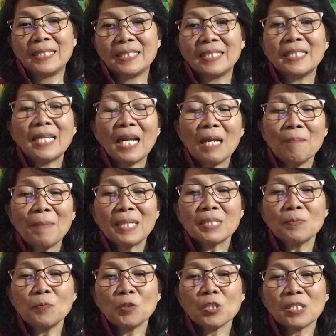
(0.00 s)
Di dalam
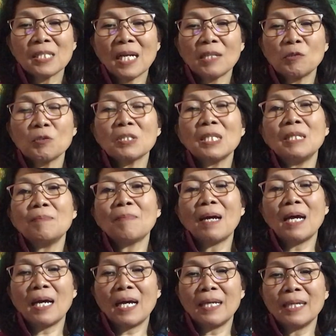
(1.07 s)
Mazmur 105
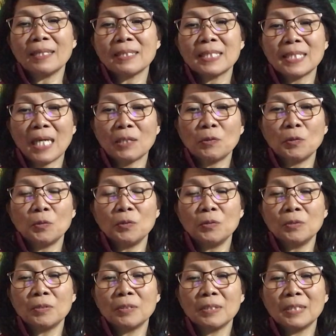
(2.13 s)
ayat
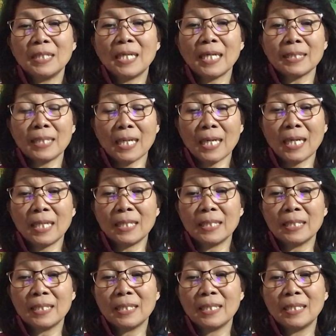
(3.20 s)
1 dikatakan,
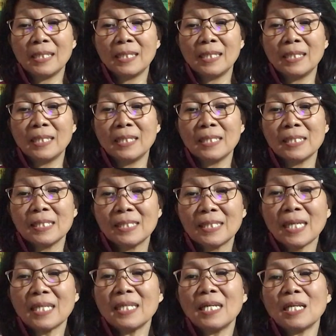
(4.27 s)

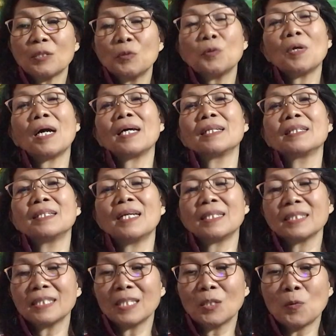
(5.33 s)
Carilah Tuhan
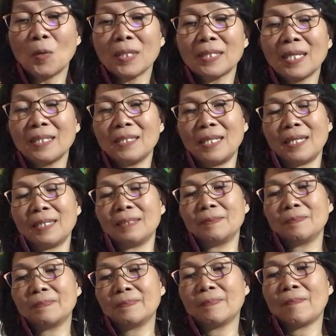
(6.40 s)
dan kekuatannya,
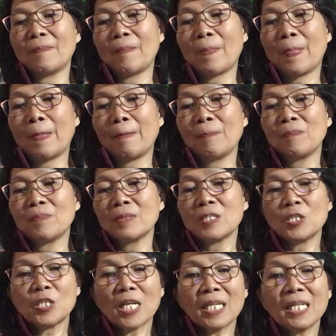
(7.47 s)

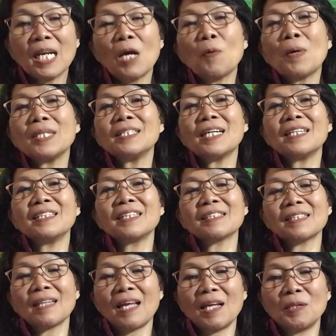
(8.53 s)
carilah wajahnya
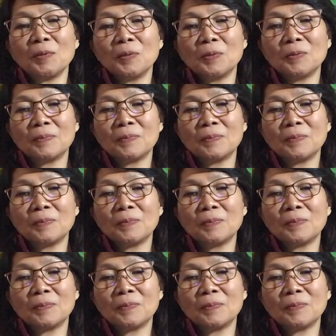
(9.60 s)
selalu.